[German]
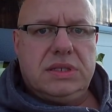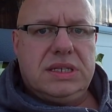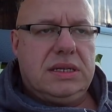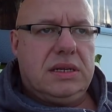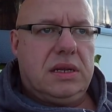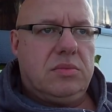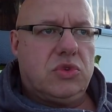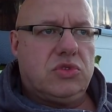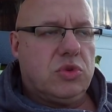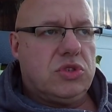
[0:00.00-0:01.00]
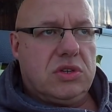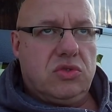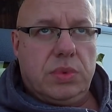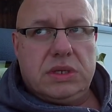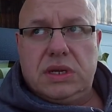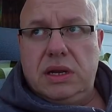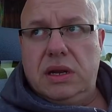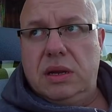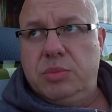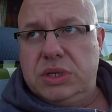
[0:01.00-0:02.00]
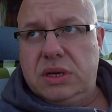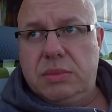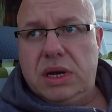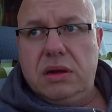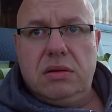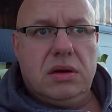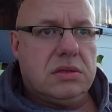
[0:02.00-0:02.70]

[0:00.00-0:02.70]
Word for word: ins Internet muss, muss das über seinen Anbieter machen.